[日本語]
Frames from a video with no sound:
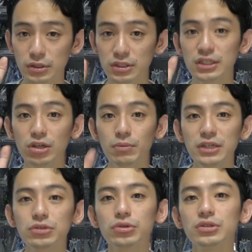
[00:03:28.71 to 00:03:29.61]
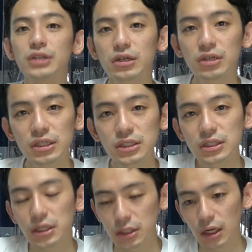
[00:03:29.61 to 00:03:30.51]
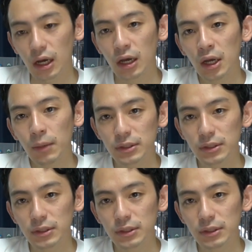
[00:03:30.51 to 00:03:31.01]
水星の魔女という作品自体が、